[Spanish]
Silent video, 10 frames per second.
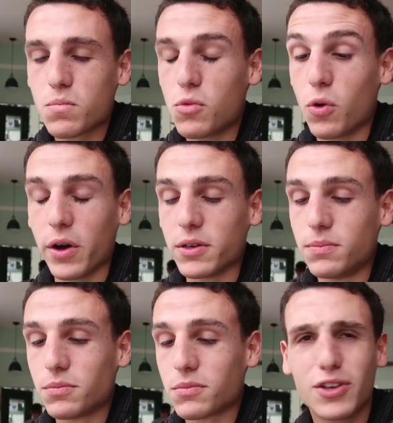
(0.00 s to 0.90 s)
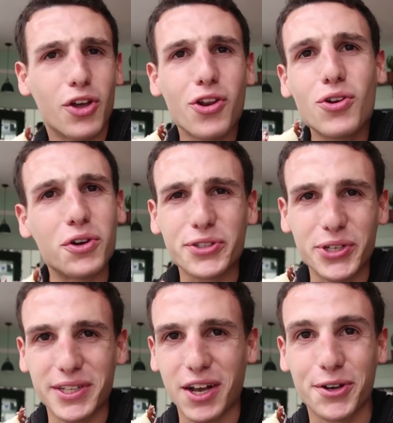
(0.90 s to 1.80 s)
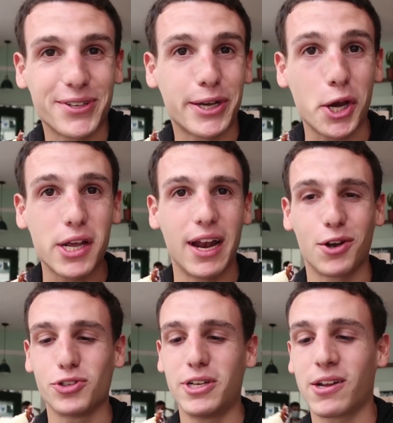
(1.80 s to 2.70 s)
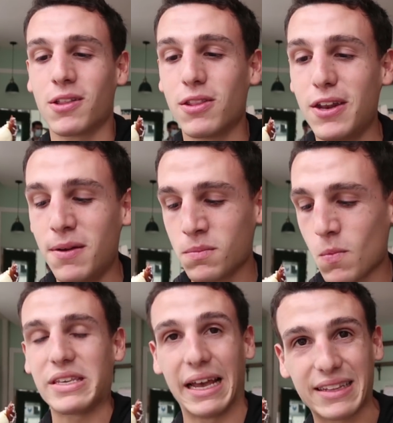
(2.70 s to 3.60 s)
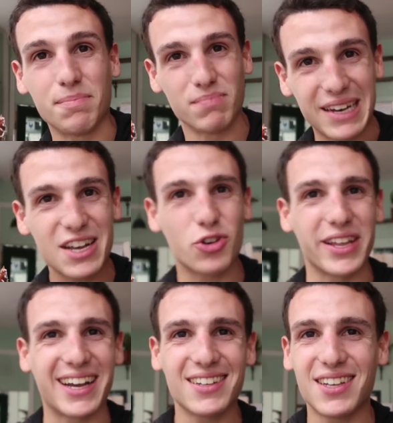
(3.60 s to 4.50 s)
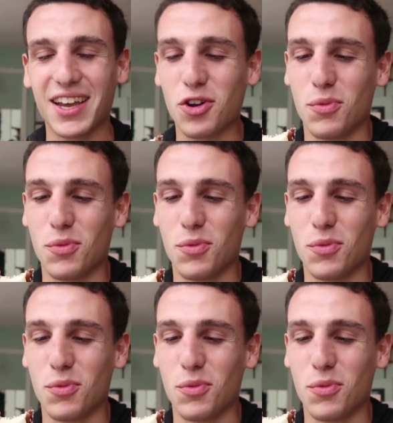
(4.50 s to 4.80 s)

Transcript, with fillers: Mm. Qué rico que son estas cosas, qué rica es la cocina argentina. Y hasta lejos de casa es